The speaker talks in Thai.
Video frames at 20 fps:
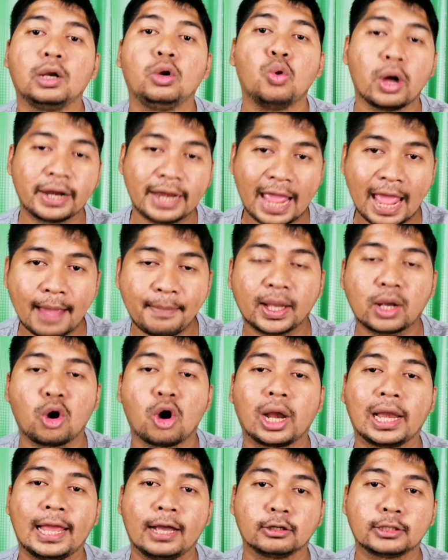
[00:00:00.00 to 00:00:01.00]
ล่วงหน้าไป
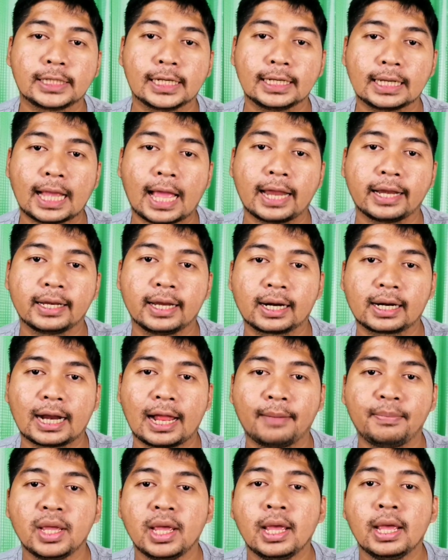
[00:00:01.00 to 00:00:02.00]
ก่อนแล้วเช่นกันนะค
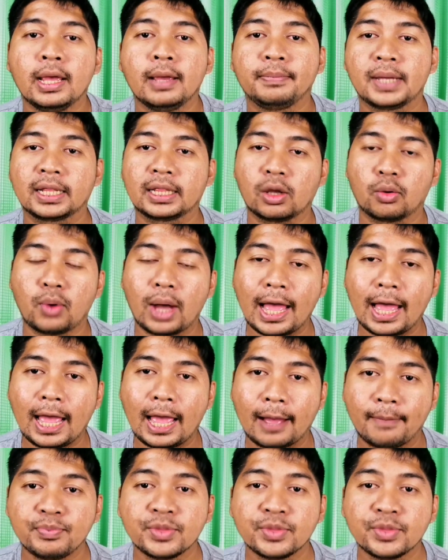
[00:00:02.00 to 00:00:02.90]
รับเพียงแต่ว่า